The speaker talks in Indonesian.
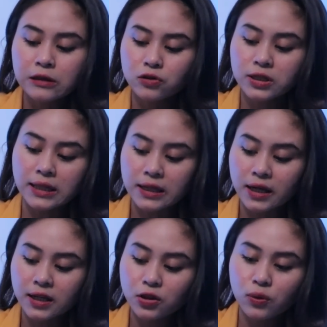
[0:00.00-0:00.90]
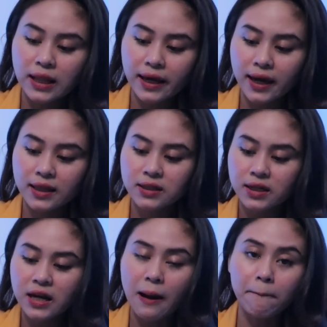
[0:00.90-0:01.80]
terus katanya ini tuh nggak lengket
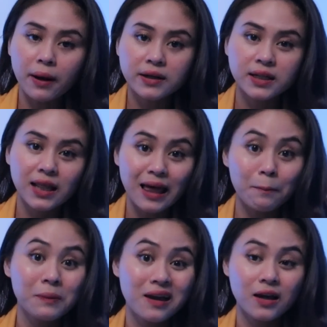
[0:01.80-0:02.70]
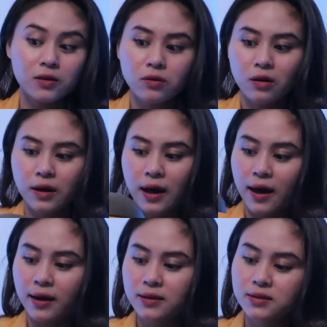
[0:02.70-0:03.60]
jadi gampang dilapnya gitu loh
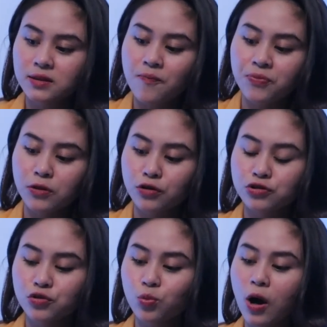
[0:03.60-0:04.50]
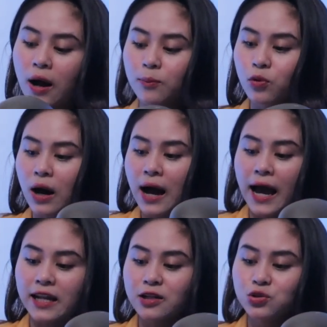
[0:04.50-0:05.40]
guys terus buang-buang
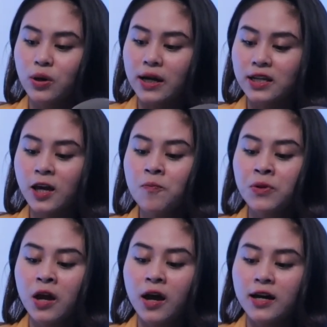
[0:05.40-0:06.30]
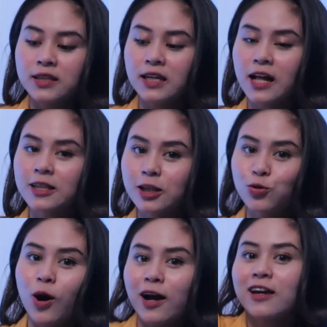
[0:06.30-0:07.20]
airnya juga ini tinggal
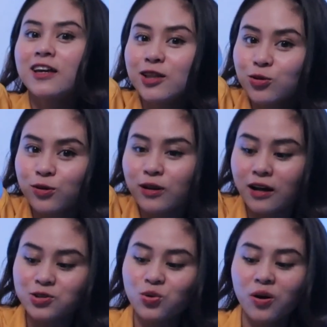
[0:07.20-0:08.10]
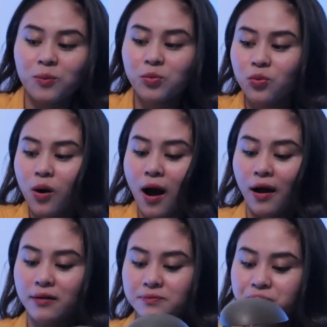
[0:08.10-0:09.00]
dituang gitu langsung
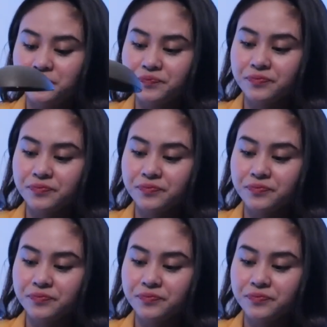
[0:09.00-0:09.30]
kebuang